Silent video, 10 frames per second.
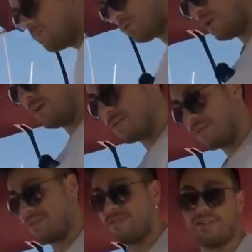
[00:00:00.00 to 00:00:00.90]
Ama şöyle bir
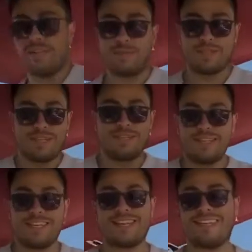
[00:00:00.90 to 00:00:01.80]
sıkıntı var. Diyelim ki sen
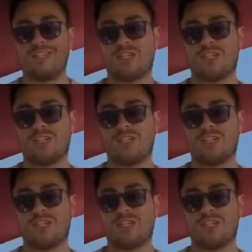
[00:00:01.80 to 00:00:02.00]
denize girdin